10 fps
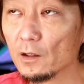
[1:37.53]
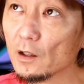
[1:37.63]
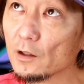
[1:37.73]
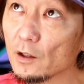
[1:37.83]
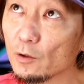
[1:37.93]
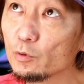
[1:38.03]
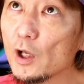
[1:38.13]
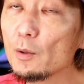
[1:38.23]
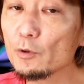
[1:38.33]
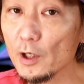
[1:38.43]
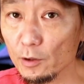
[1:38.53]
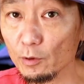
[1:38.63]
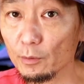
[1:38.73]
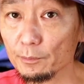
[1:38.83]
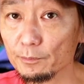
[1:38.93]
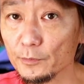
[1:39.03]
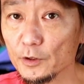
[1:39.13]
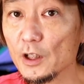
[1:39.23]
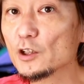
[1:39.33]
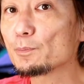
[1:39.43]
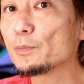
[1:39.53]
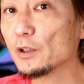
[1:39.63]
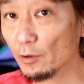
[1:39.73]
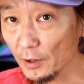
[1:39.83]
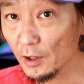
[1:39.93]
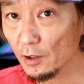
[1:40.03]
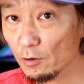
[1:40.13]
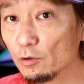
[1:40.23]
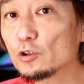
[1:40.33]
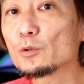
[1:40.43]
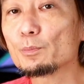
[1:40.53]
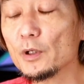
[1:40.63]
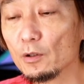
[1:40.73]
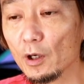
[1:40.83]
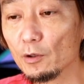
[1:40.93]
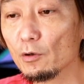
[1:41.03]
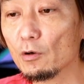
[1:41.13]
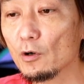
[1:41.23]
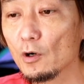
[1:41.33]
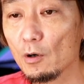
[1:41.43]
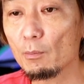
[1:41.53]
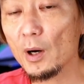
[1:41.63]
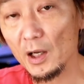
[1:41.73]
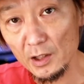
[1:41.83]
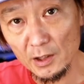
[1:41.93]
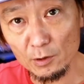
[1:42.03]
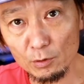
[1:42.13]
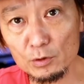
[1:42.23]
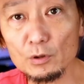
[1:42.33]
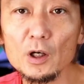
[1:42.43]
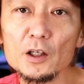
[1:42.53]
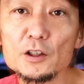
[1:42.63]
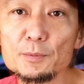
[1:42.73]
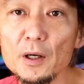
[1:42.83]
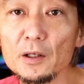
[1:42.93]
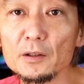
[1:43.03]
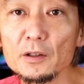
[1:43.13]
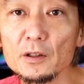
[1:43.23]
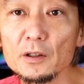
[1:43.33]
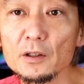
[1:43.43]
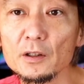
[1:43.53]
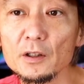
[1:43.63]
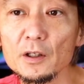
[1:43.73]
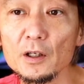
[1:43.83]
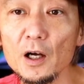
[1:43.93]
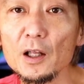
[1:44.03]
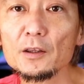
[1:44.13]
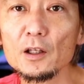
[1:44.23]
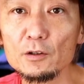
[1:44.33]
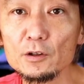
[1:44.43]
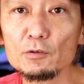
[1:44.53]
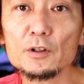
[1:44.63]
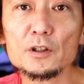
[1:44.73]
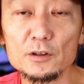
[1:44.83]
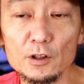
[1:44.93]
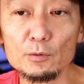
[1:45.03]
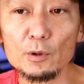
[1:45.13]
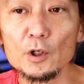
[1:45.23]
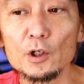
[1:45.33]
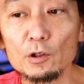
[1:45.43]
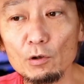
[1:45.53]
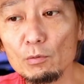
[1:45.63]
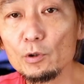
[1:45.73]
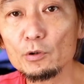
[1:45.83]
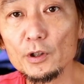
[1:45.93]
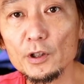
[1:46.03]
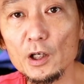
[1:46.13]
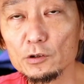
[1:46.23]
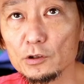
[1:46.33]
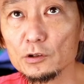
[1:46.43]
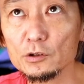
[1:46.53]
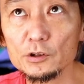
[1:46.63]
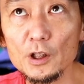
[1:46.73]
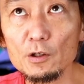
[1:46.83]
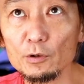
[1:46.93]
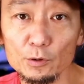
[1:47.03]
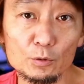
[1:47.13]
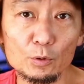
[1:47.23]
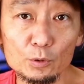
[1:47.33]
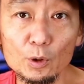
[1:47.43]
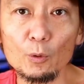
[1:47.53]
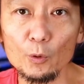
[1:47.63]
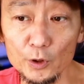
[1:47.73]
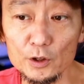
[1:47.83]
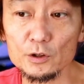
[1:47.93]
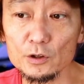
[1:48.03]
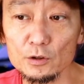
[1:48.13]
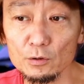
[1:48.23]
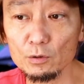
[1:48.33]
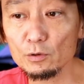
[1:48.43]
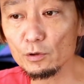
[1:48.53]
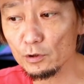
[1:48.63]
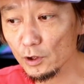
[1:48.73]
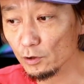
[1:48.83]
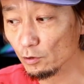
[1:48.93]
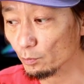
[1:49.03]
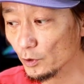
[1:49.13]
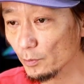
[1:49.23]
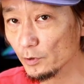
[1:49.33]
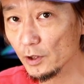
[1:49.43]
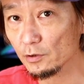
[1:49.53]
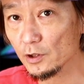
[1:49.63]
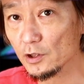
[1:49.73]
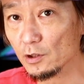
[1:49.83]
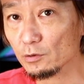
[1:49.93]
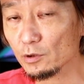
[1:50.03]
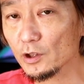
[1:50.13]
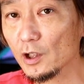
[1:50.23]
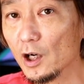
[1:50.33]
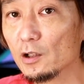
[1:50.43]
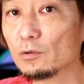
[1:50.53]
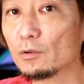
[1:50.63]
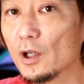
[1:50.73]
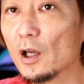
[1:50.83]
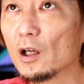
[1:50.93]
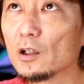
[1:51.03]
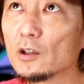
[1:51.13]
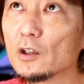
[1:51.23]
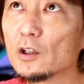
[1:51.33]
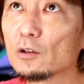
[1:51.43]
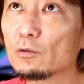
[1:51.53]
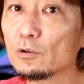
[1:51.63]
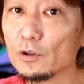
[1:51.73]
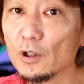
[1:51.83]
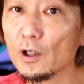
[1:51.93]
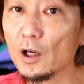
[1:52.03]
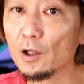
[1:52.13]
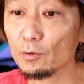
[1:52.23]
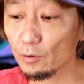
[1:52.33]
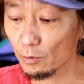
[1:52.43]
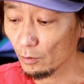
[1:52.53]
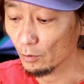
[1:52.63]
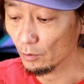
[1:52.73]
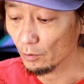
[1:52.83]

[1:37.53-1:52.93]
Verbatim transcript: なんだっけフレームレート 30p とかね 60p とかの倍で撮るのが一番合ってるって言われてるんですけども基本僕はね100前後で撮ることが多いです60だとちょっとブレブレすぎちゃう時があるので特にねあの